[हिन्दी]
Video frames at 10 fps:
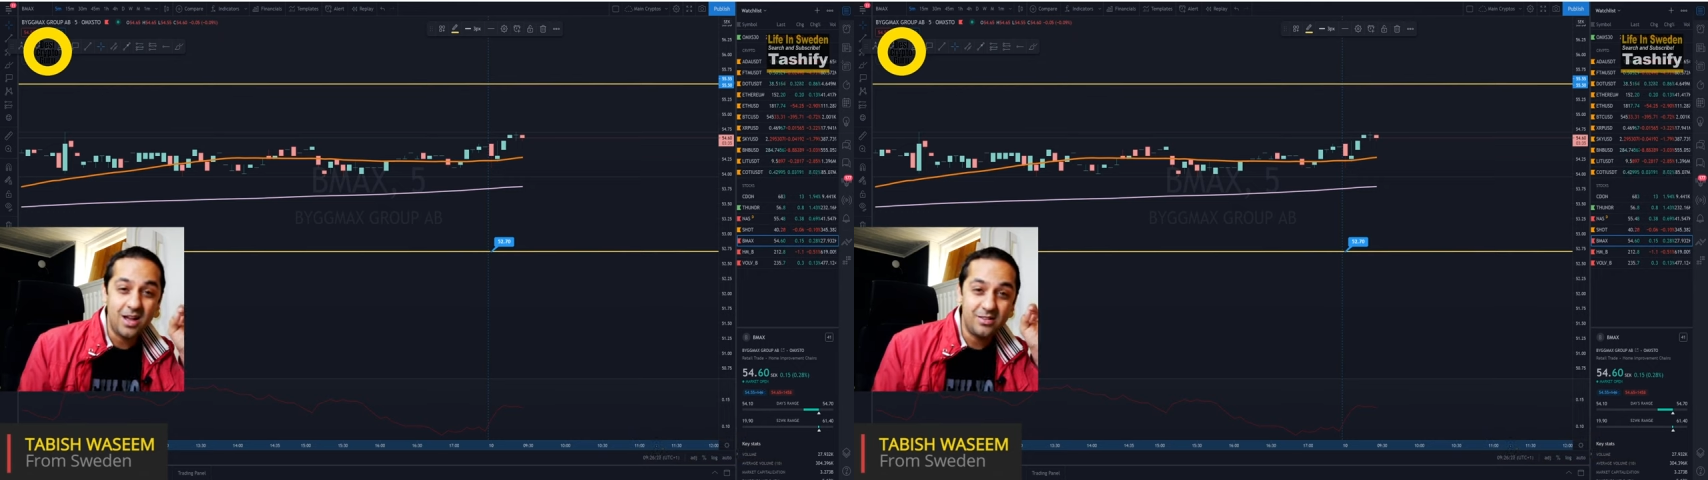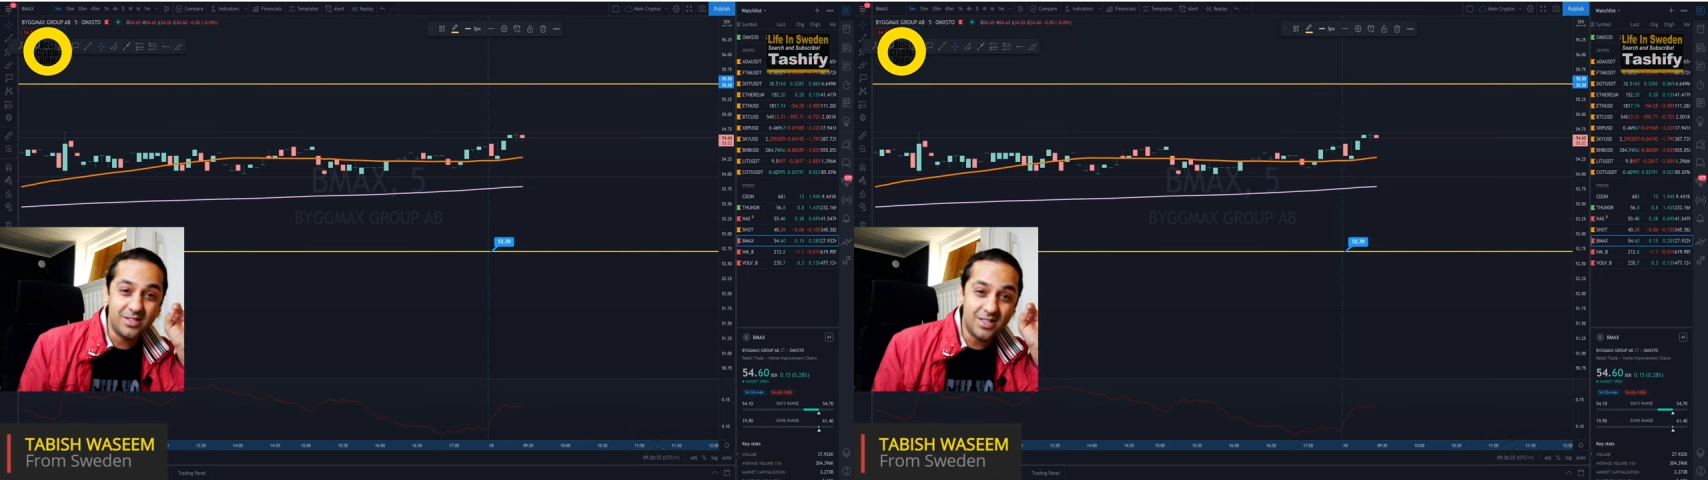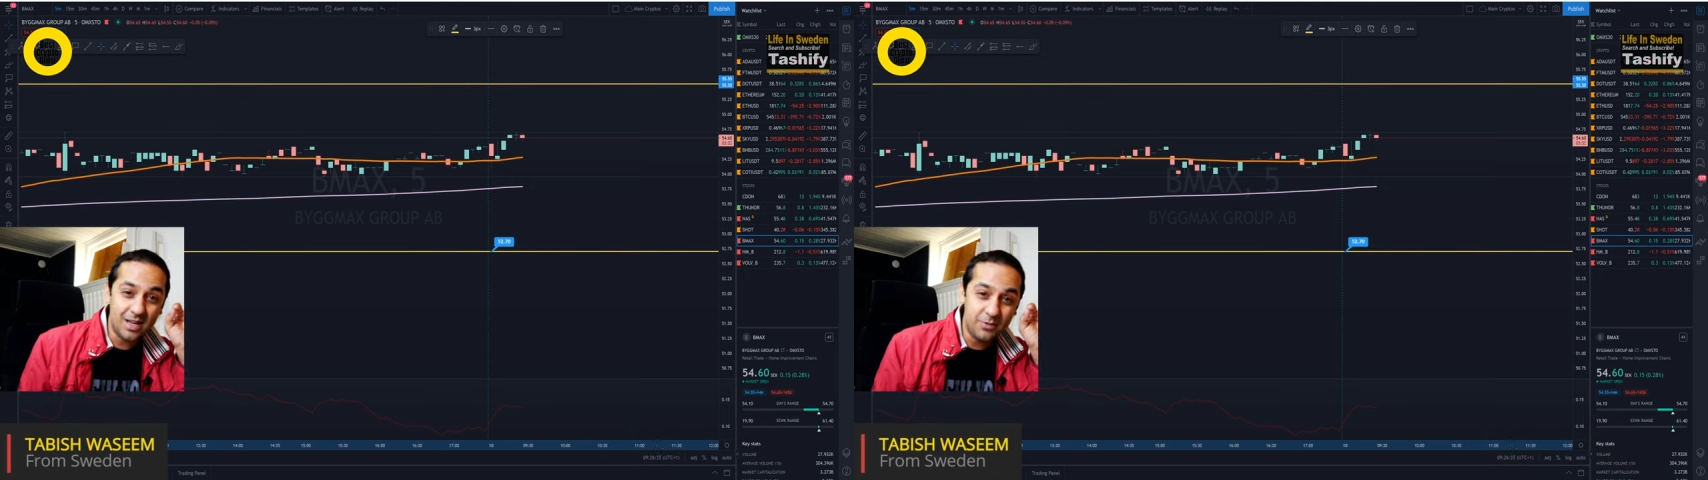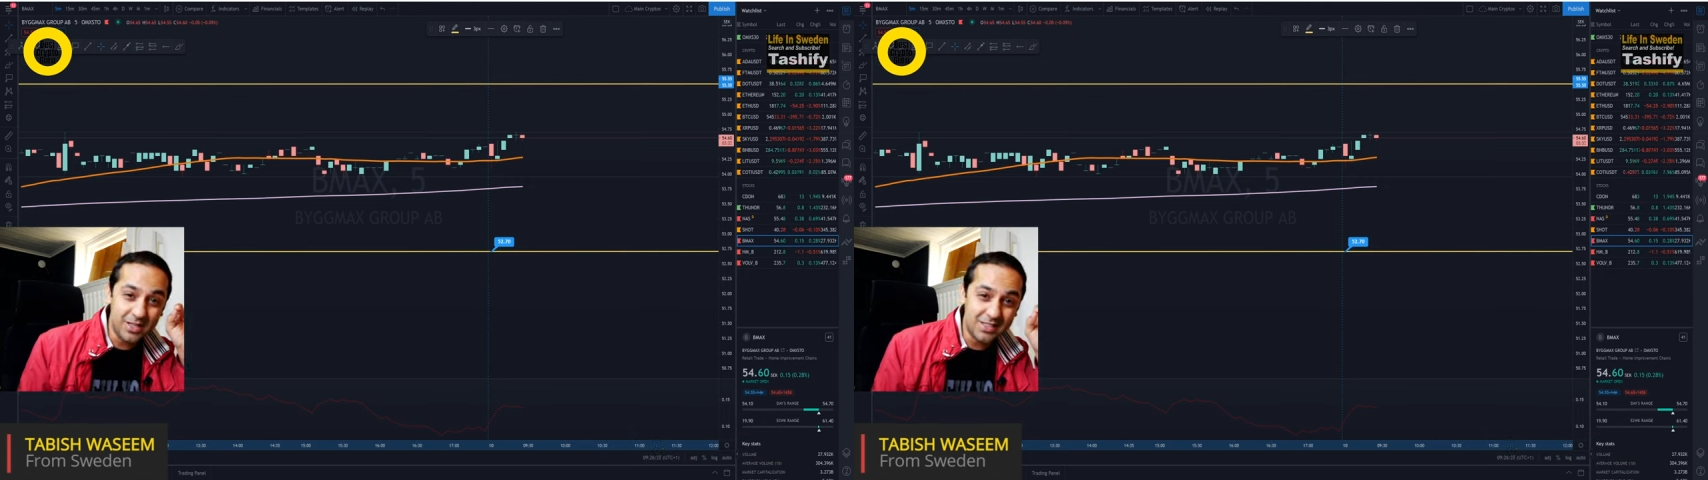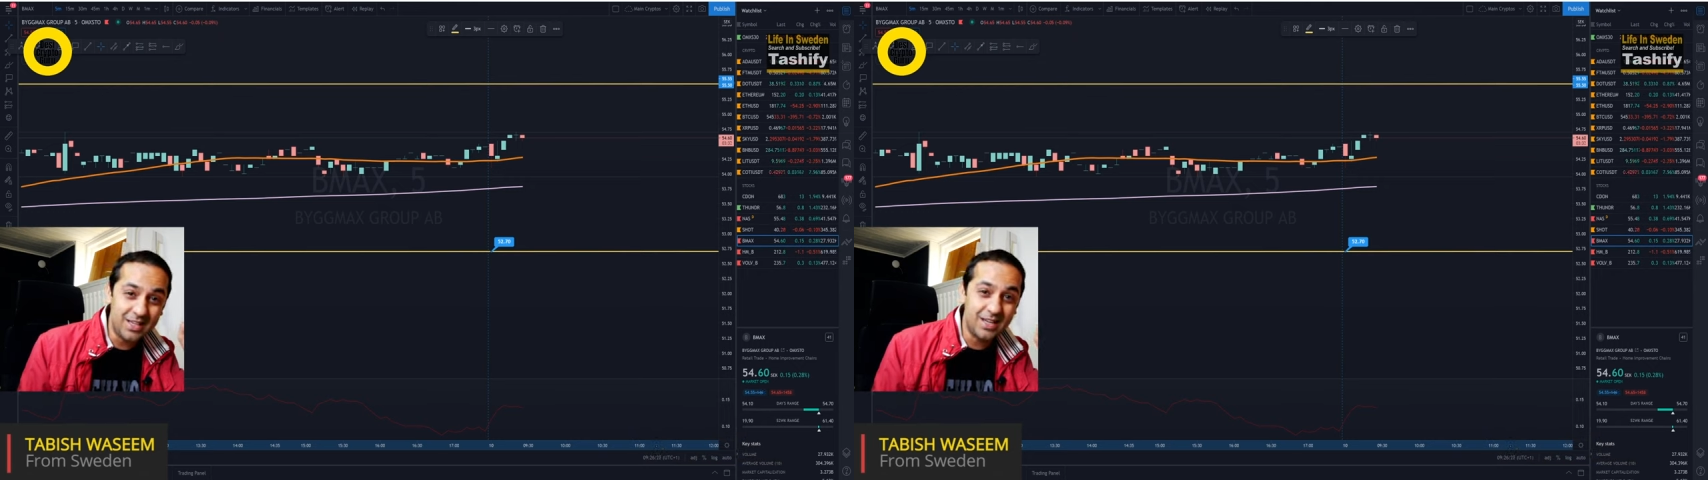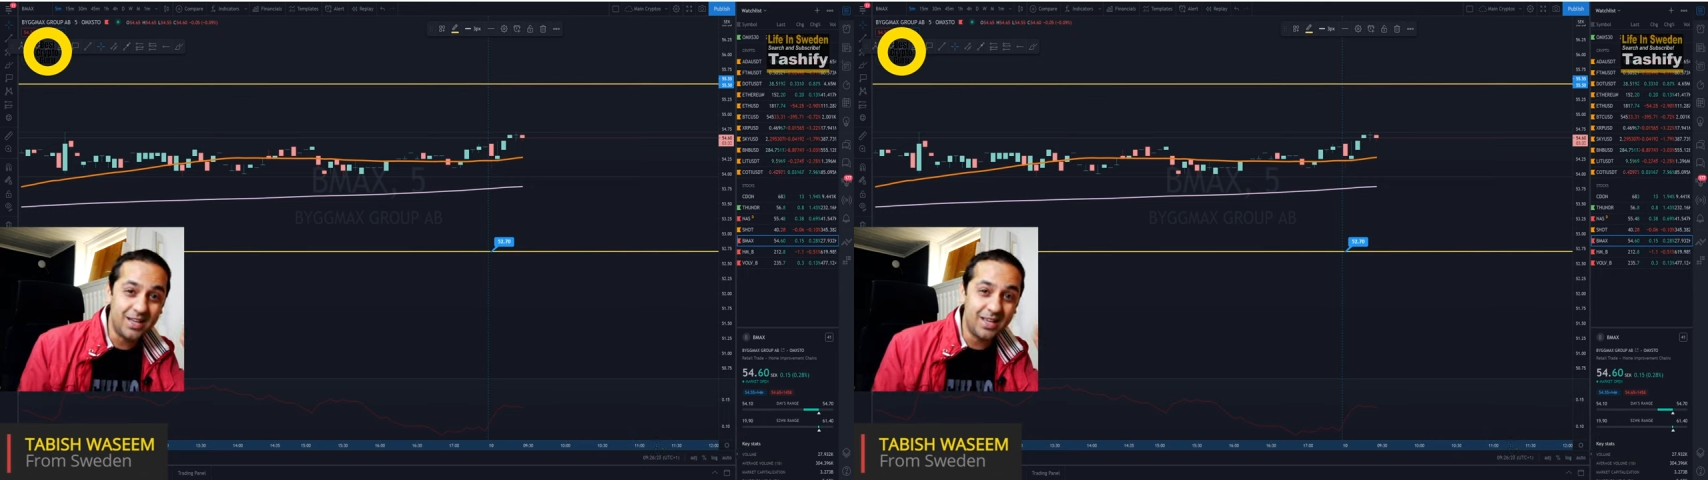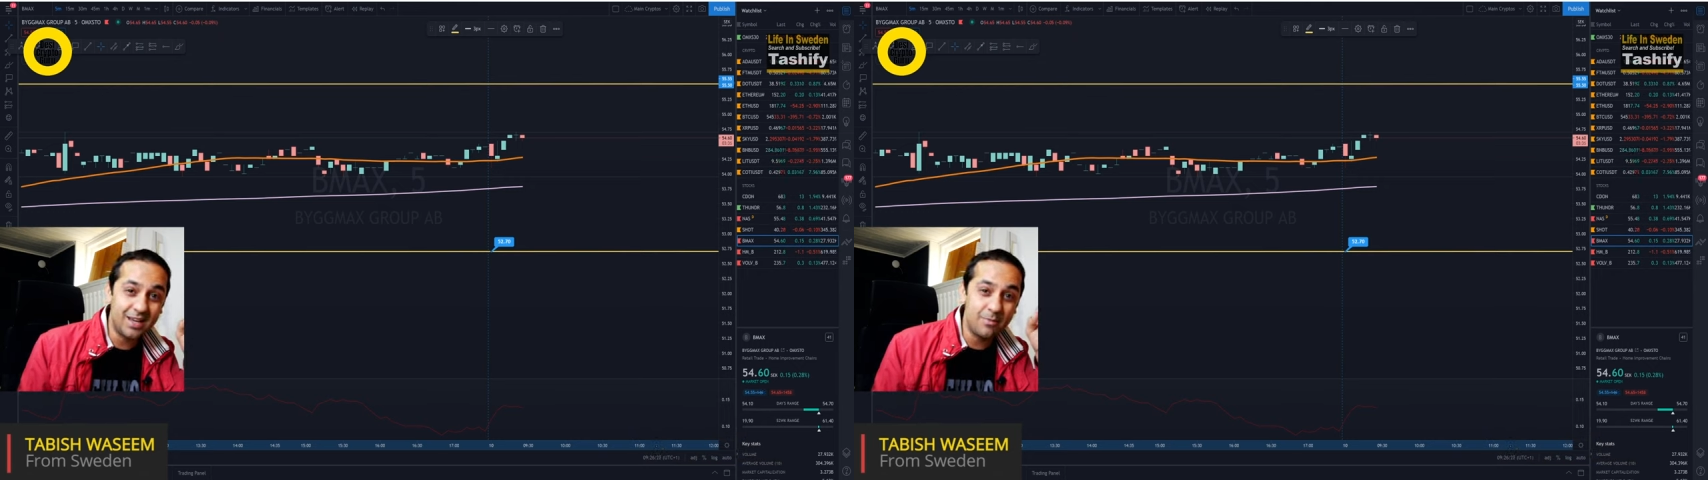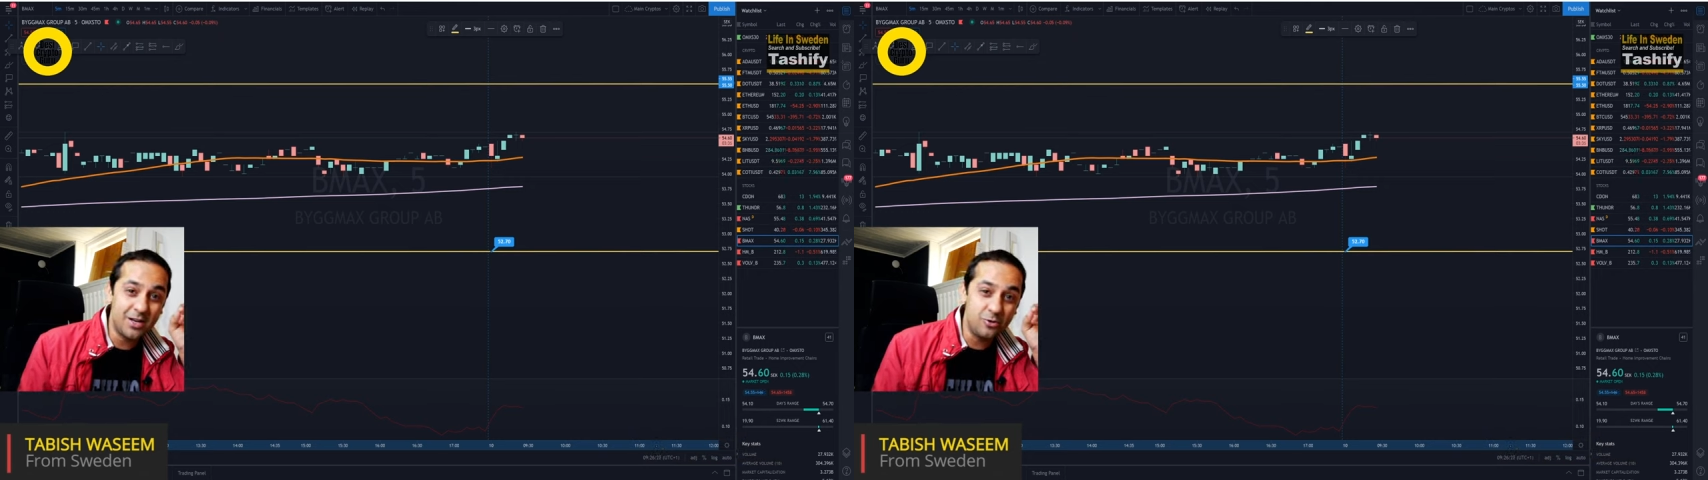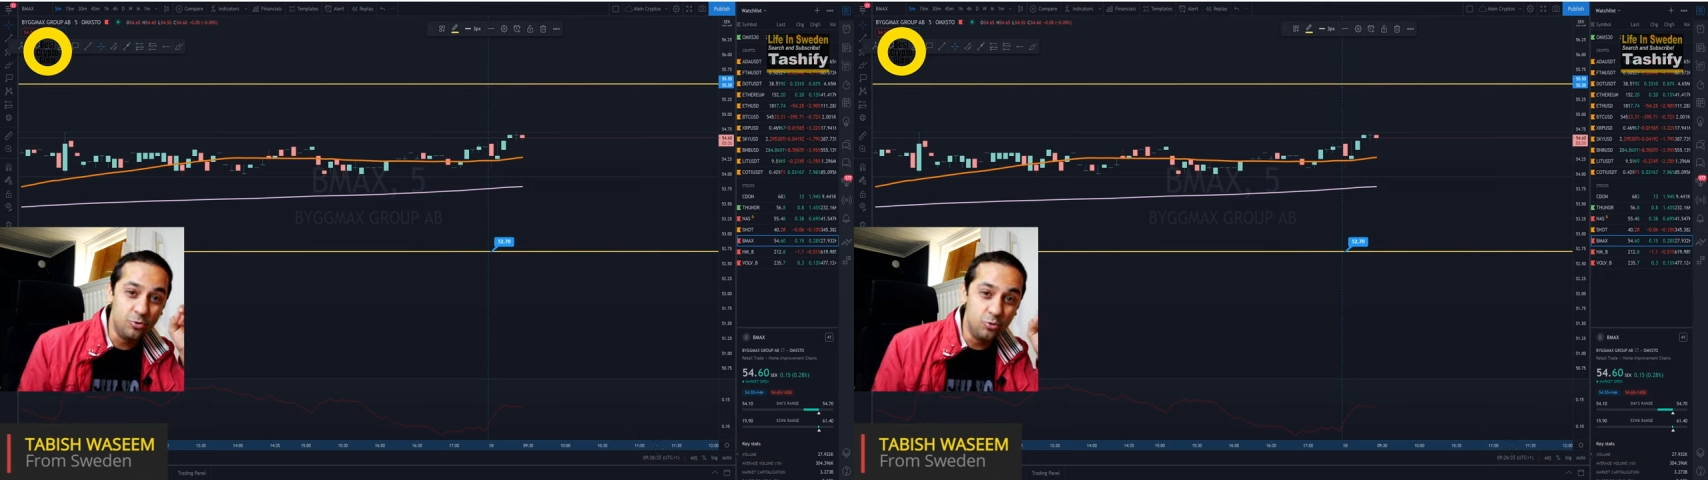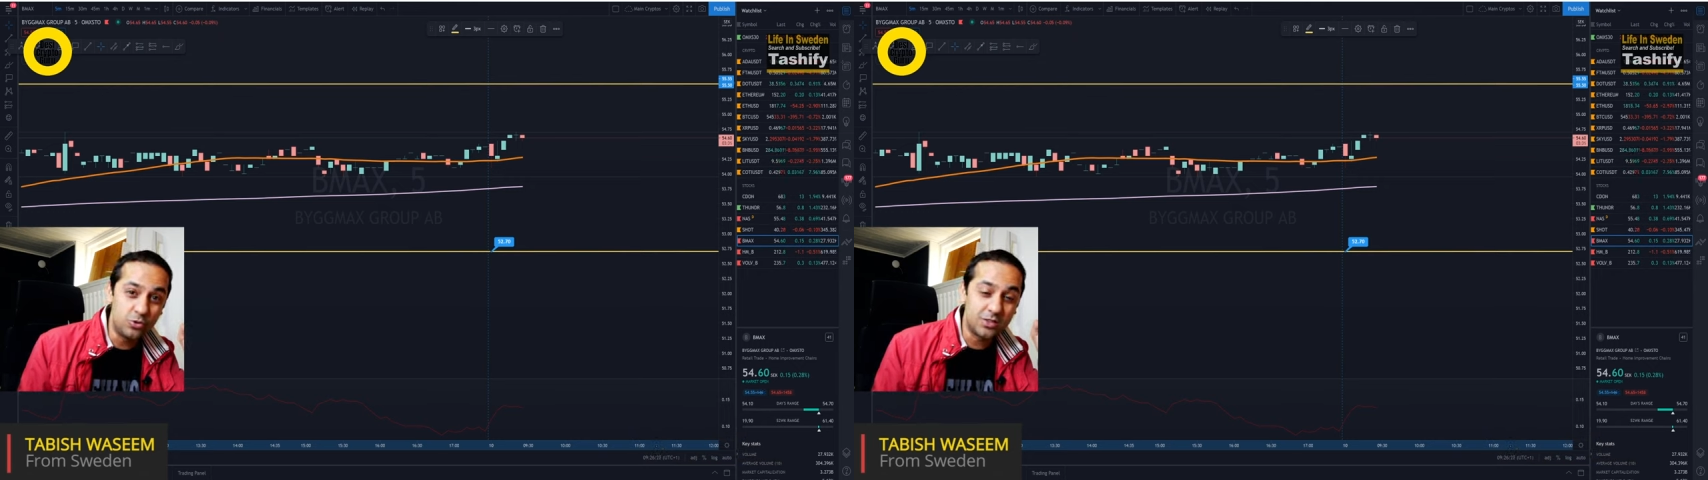जिस दिन आप ये सीख लेंगे कि मैंने
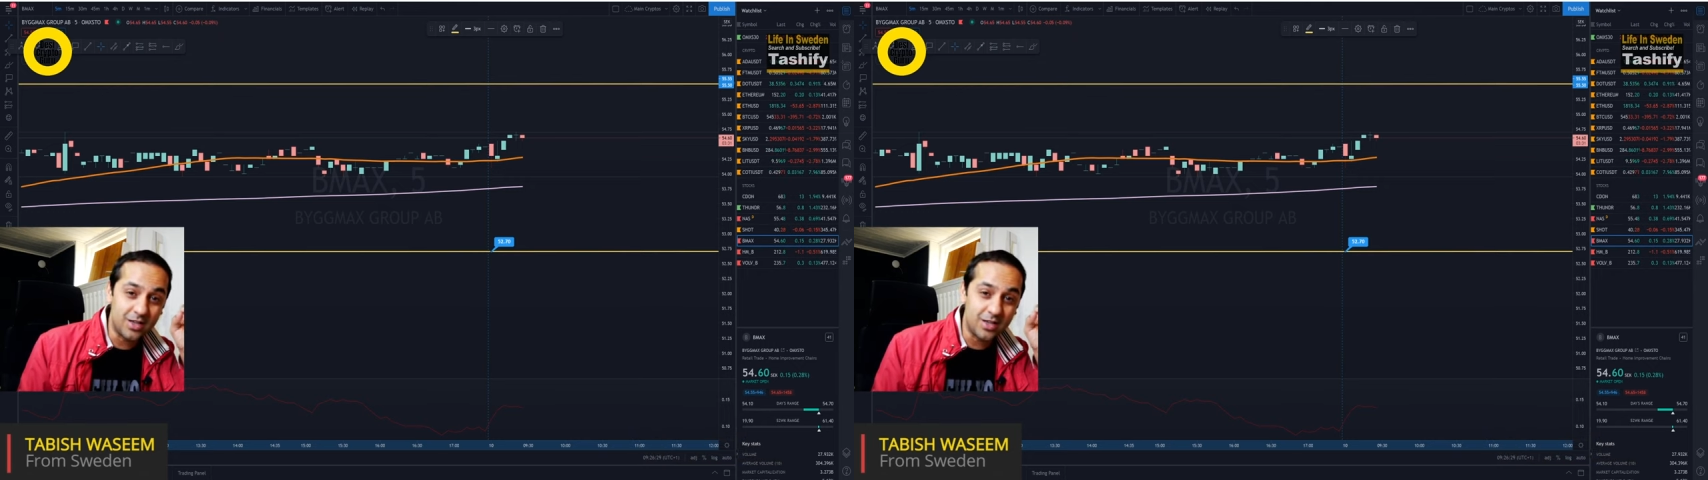लूज़